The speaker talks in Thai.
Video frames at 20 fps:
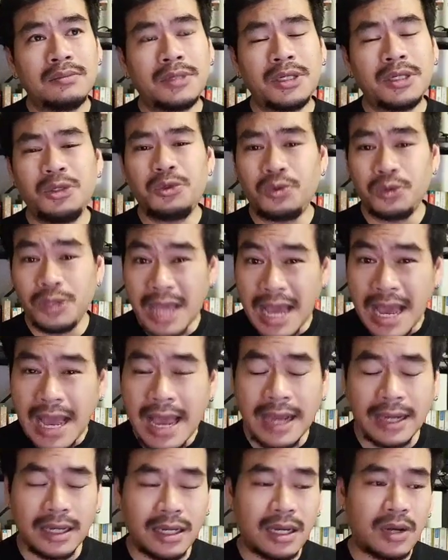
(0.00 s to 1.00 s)
มันอยู่
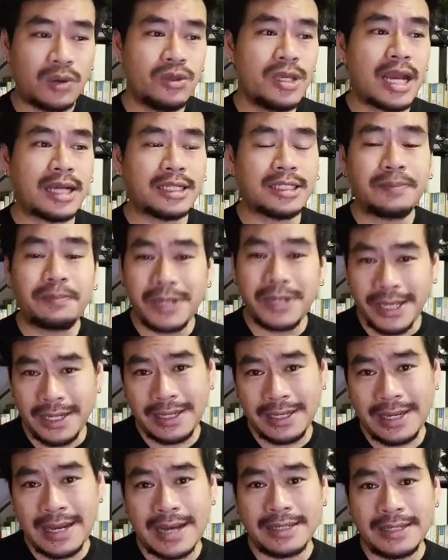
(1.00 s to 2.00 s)
ยากเขาอยากจะเปลี่ย
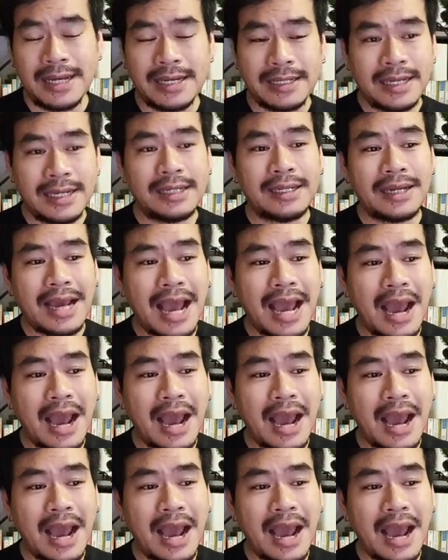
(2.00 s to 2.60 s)
นงาน ดังนั้น